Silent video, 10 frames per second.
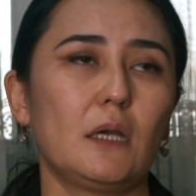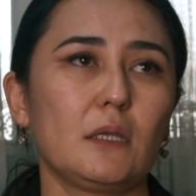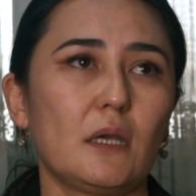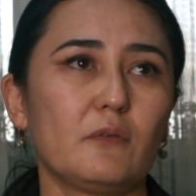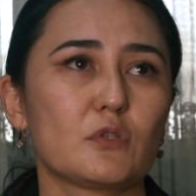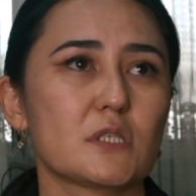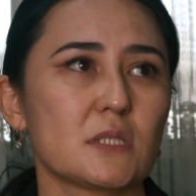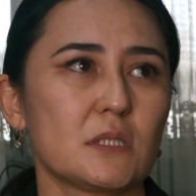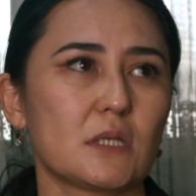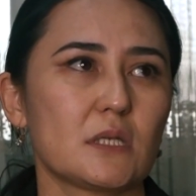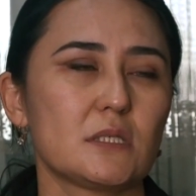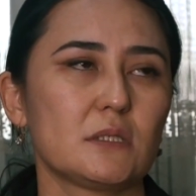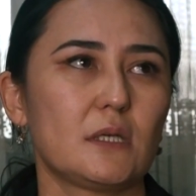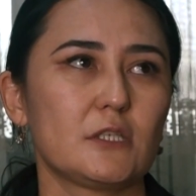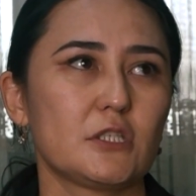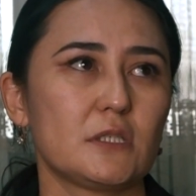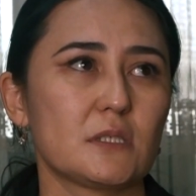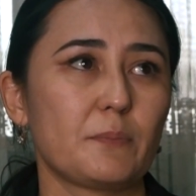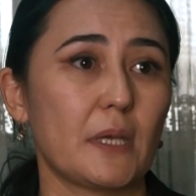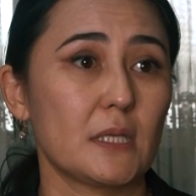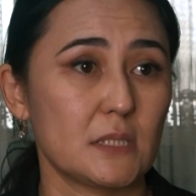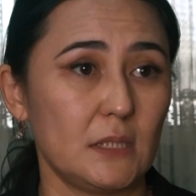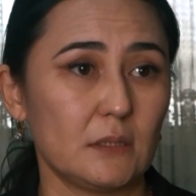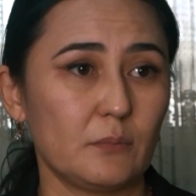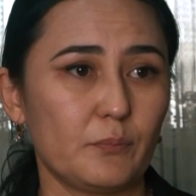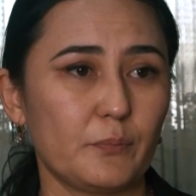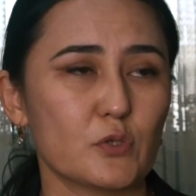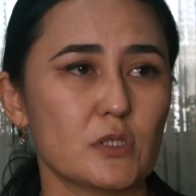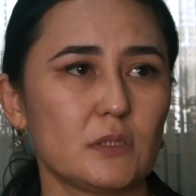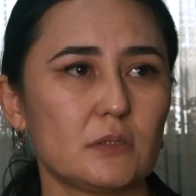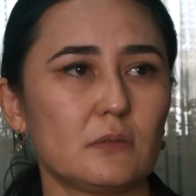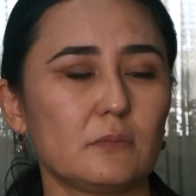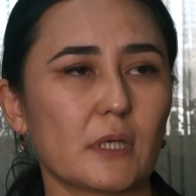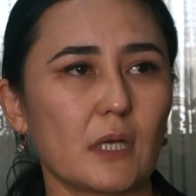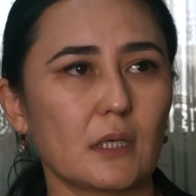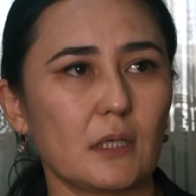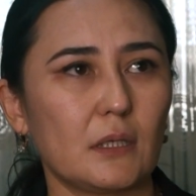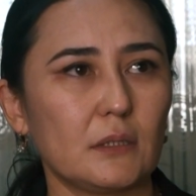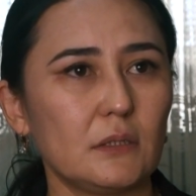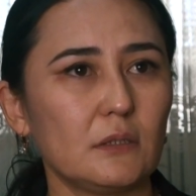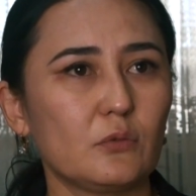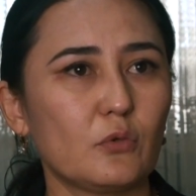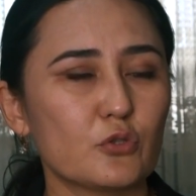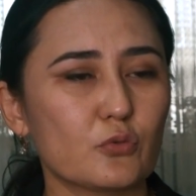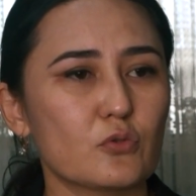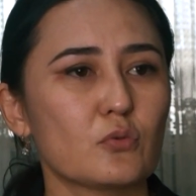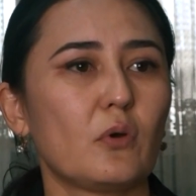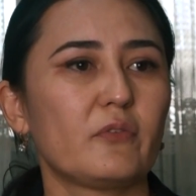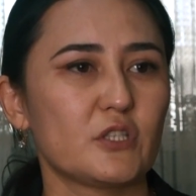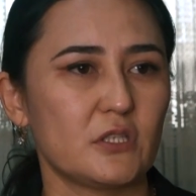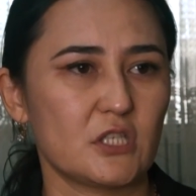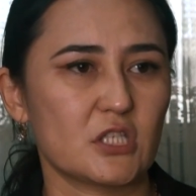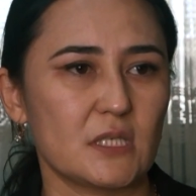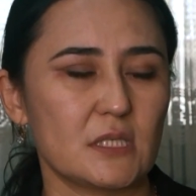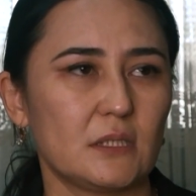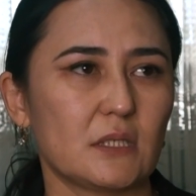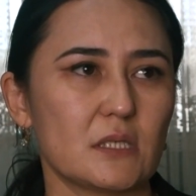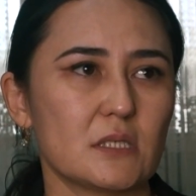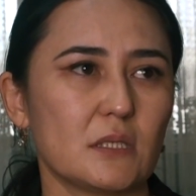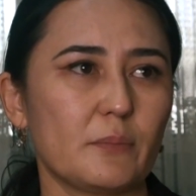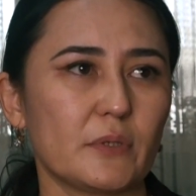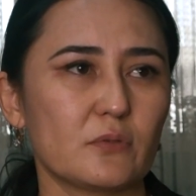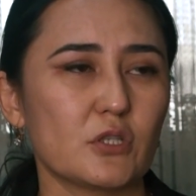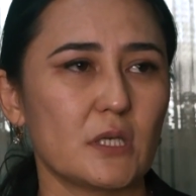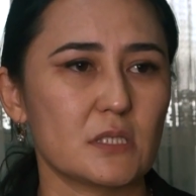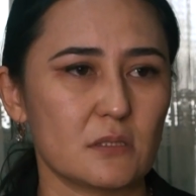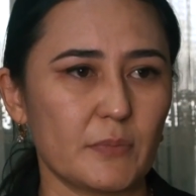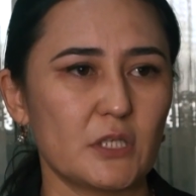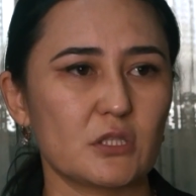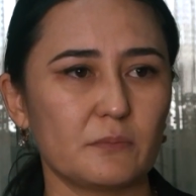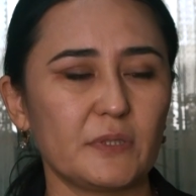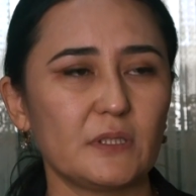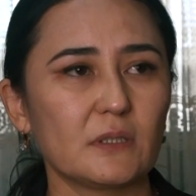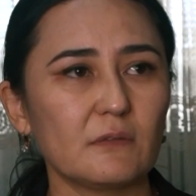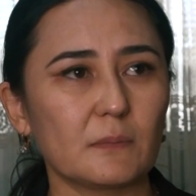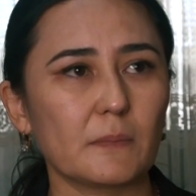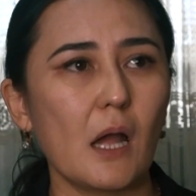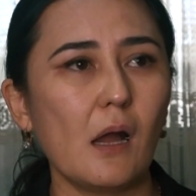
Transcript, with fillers: Я вот сына родила через пять лет – после брака, и дочку снова через 6 лет родила, получается, с большим перерывом.